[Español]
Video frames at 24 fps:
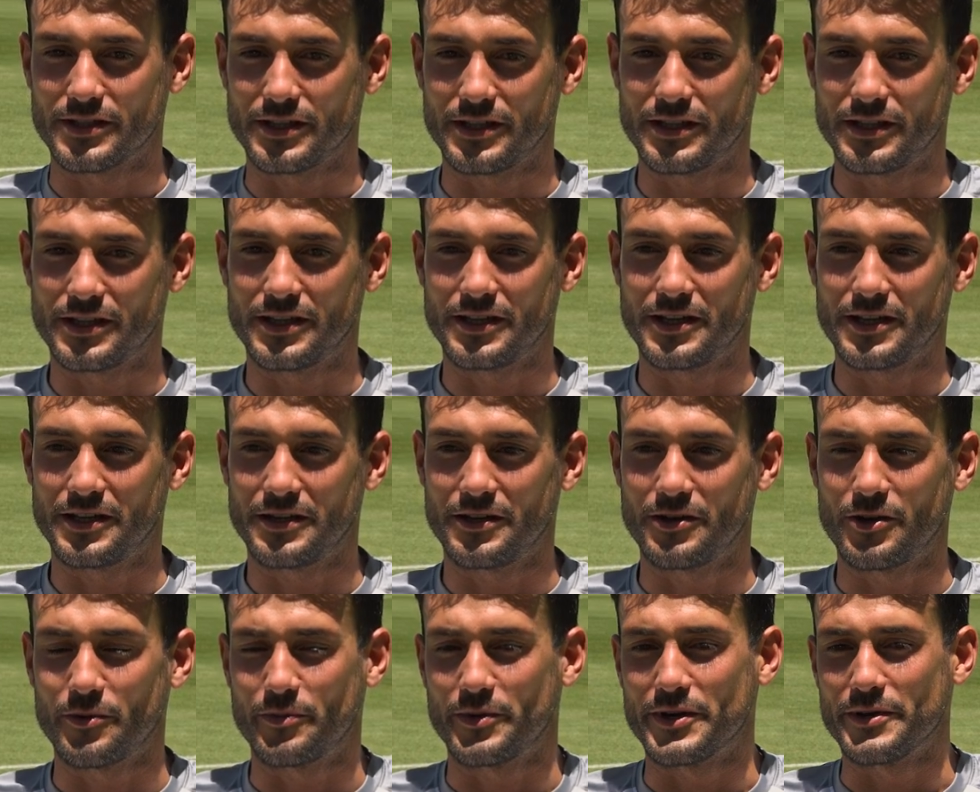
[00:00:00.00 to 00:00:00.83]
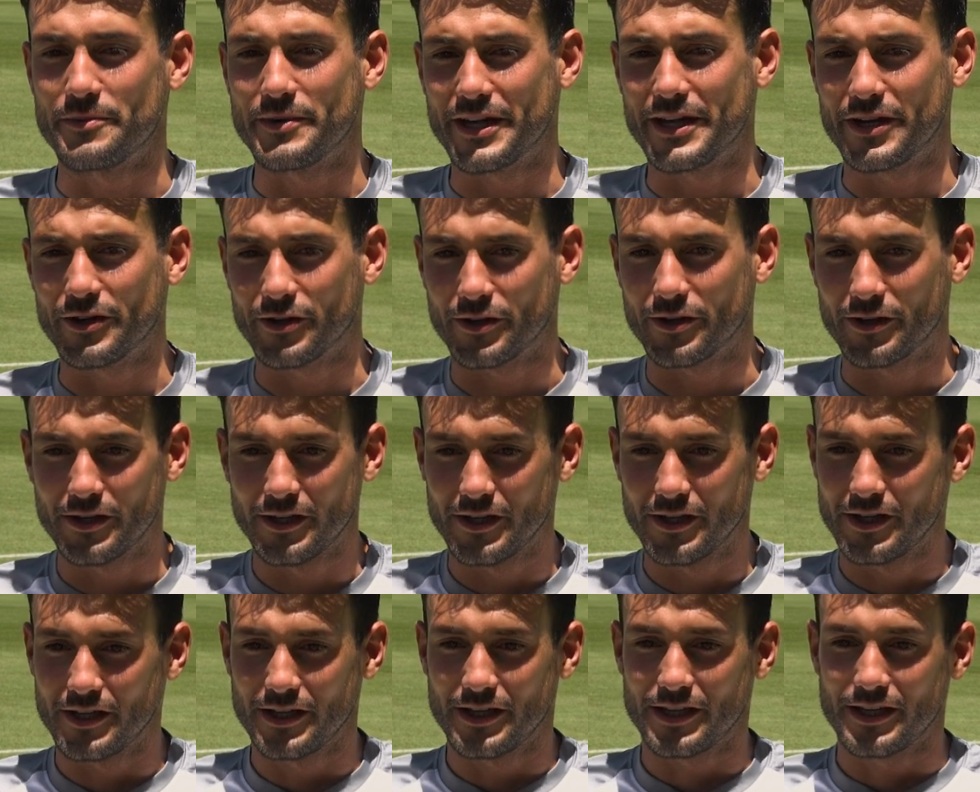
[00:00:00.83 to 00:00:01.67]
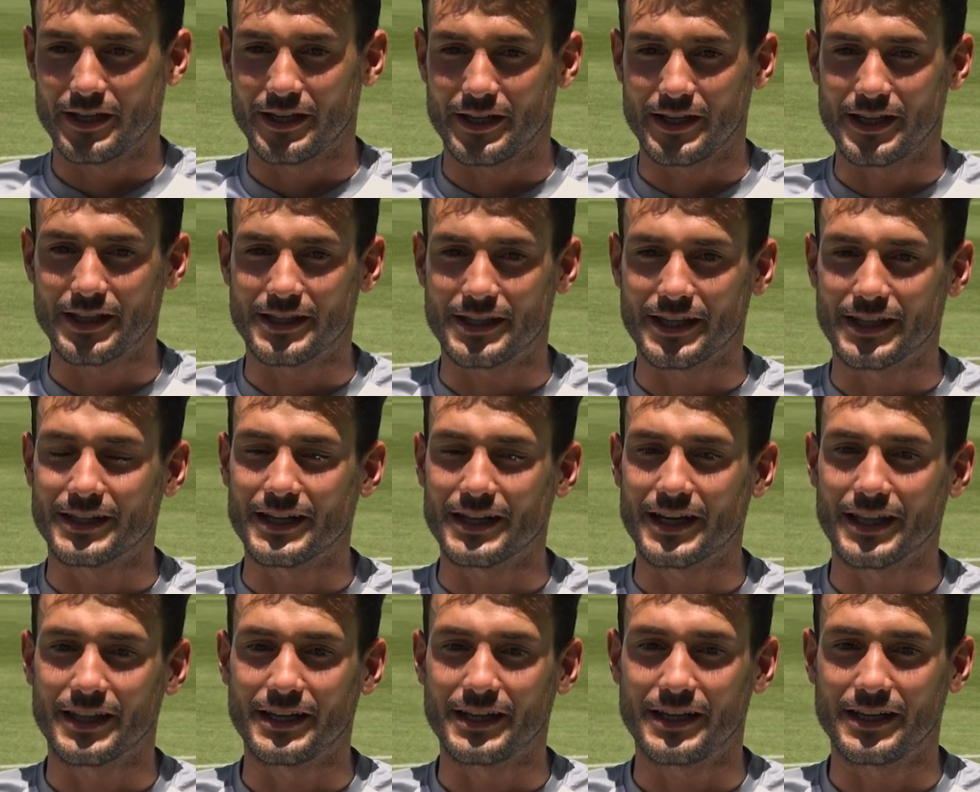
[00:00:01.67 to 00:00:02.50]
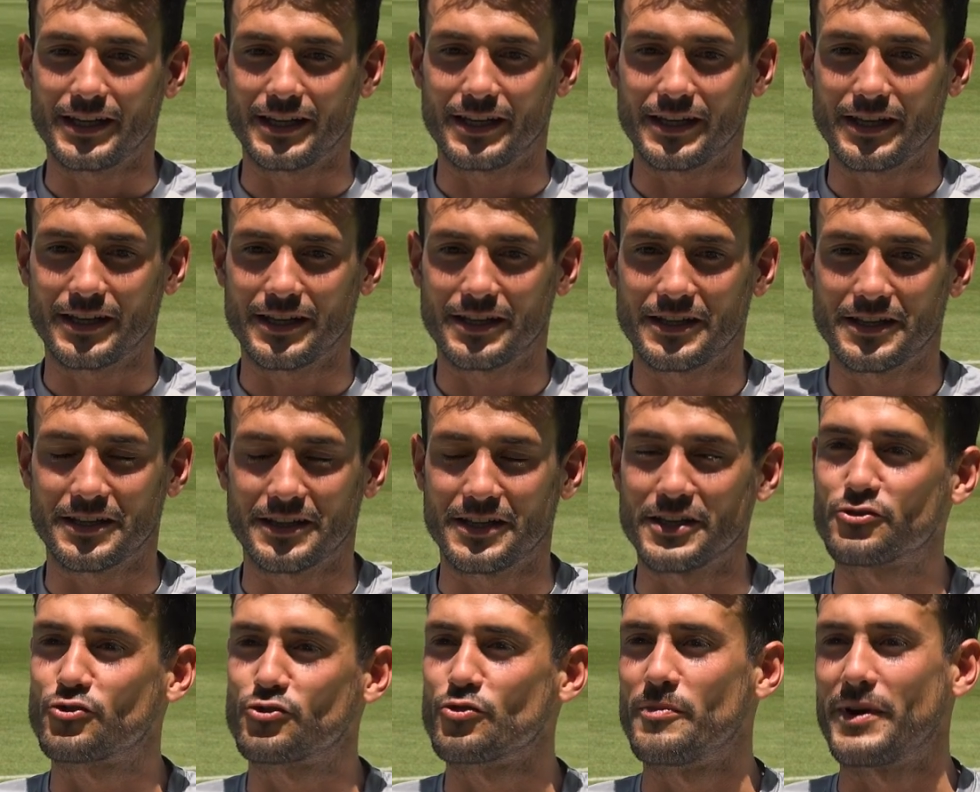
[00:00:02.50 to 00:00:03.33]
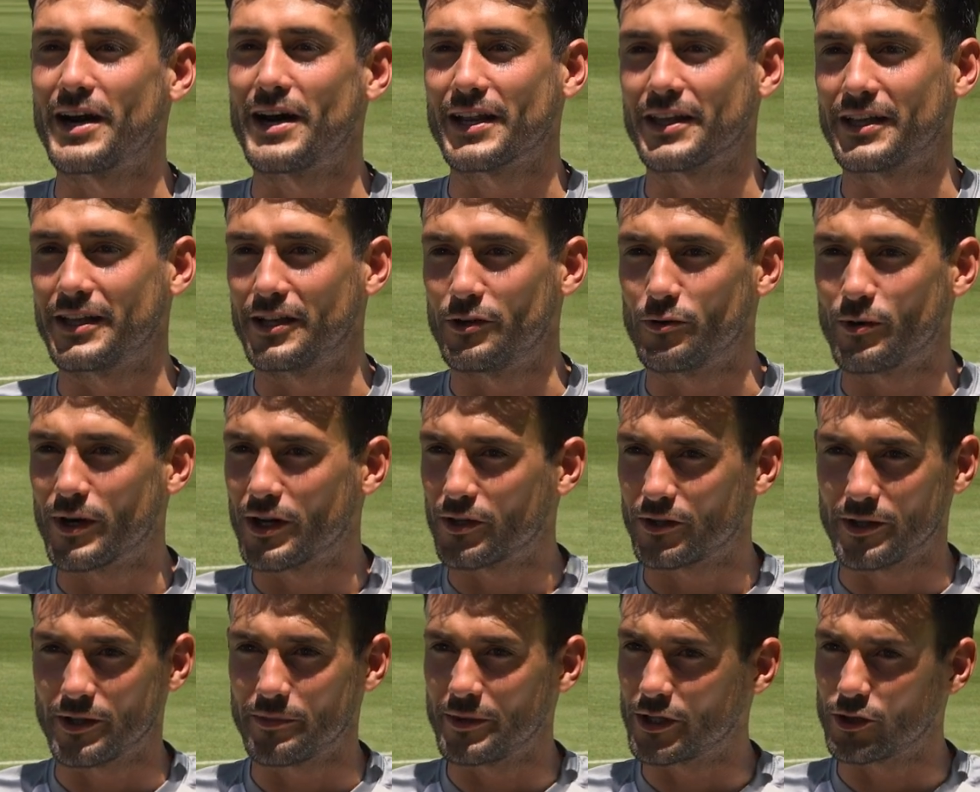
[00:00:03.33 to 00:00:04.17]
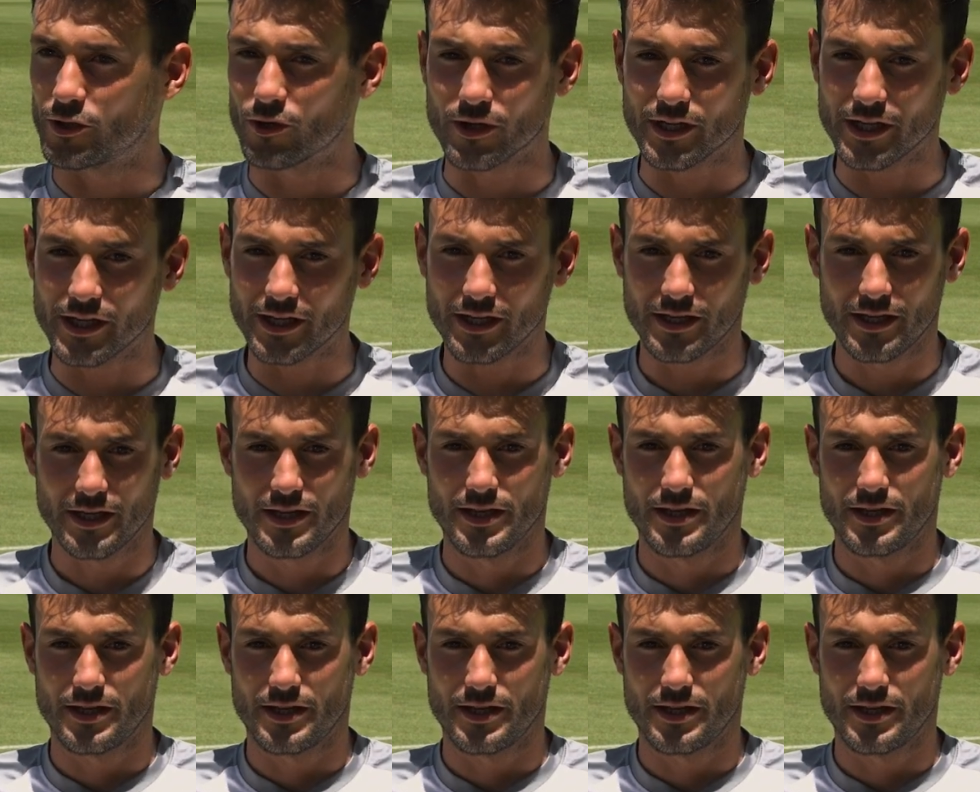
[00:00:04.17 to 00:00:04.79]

Eh, lo primero es tratar de, sumar del lugar donde me toque.